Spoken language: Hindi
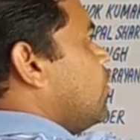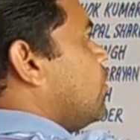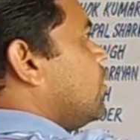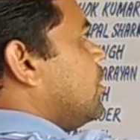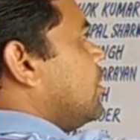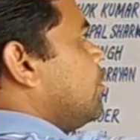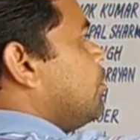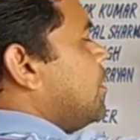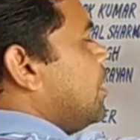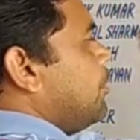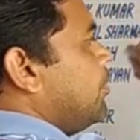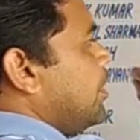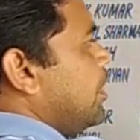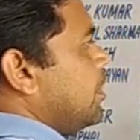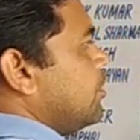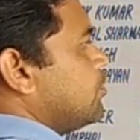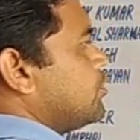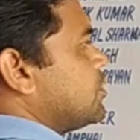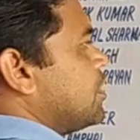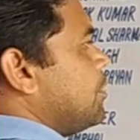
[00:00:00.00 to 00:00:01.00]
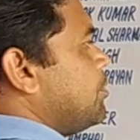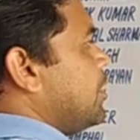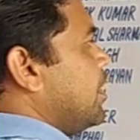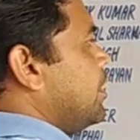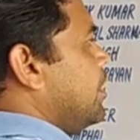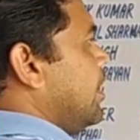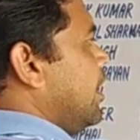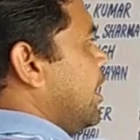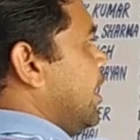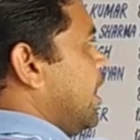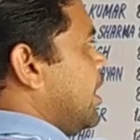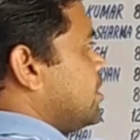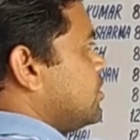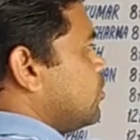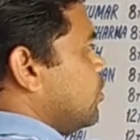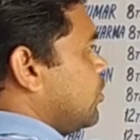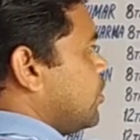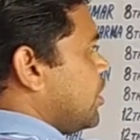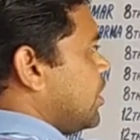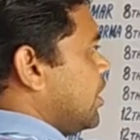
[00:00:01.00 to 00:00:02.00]
फोर्थ नंबर पे उसके बाद एड
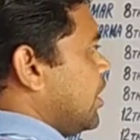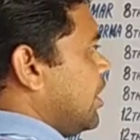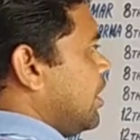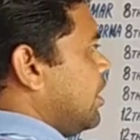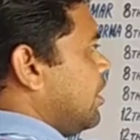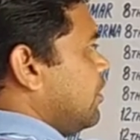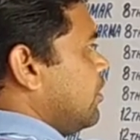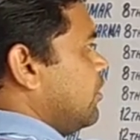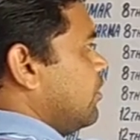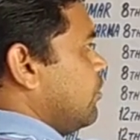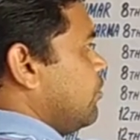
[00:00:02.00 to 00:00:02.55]
सोल्व करना है